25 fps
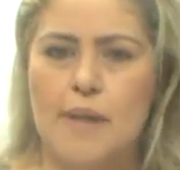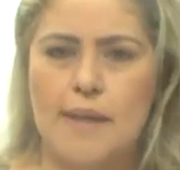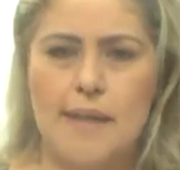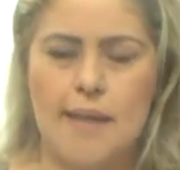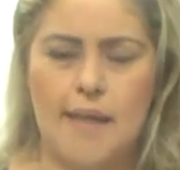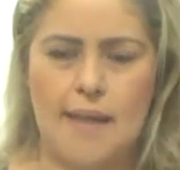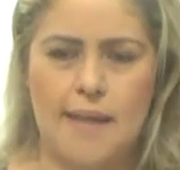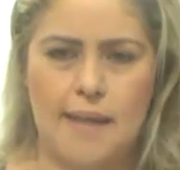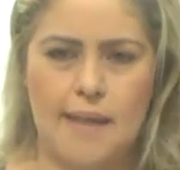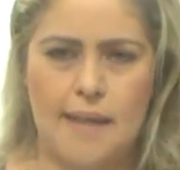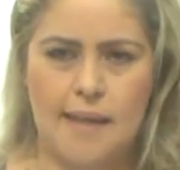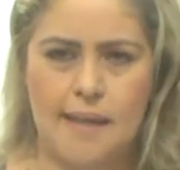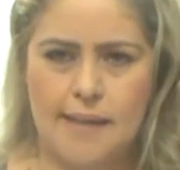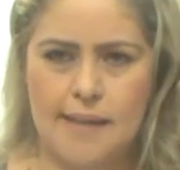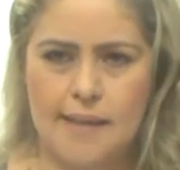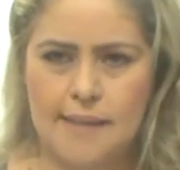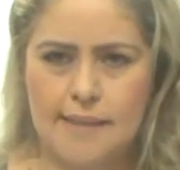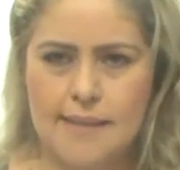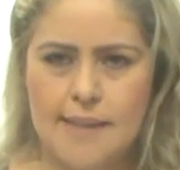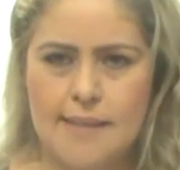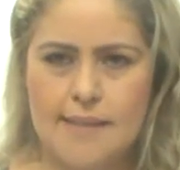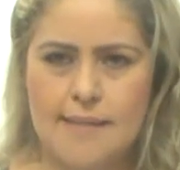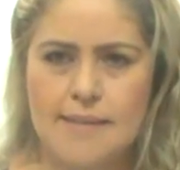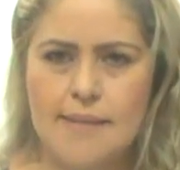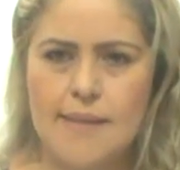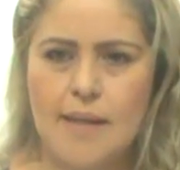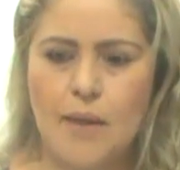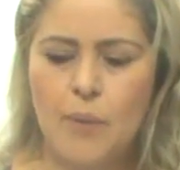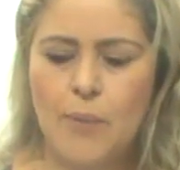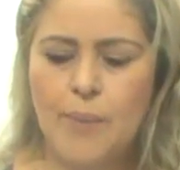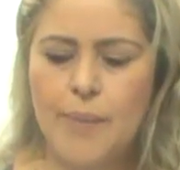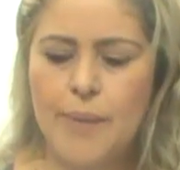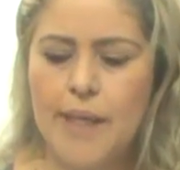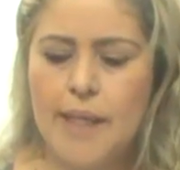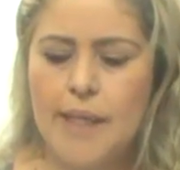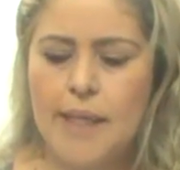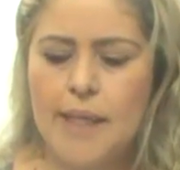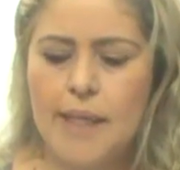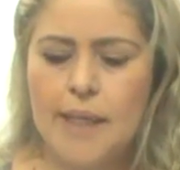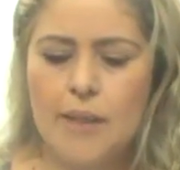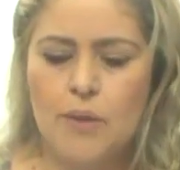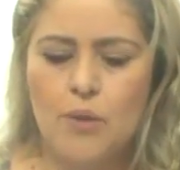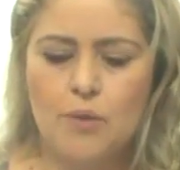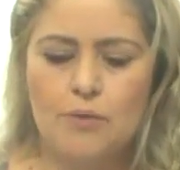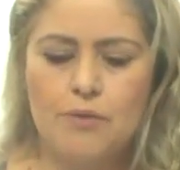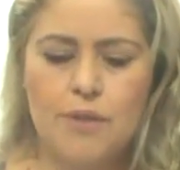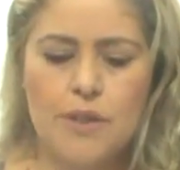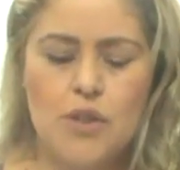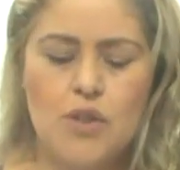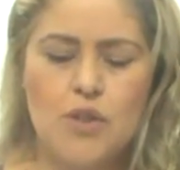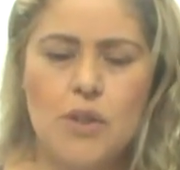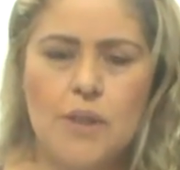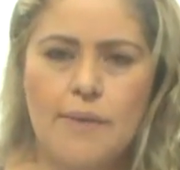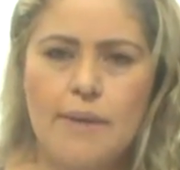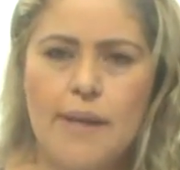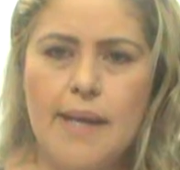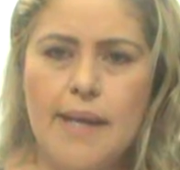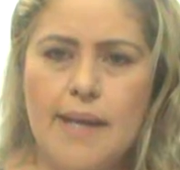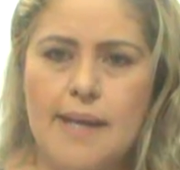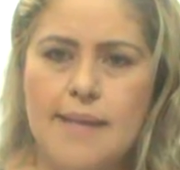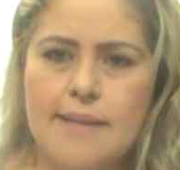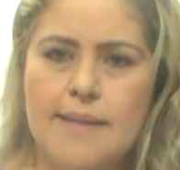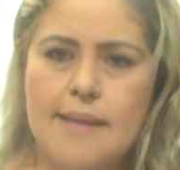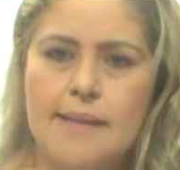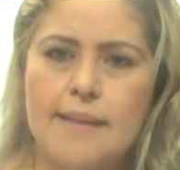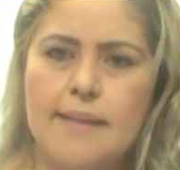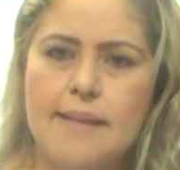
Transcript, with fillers: A, a intenção do vídeo não é essa.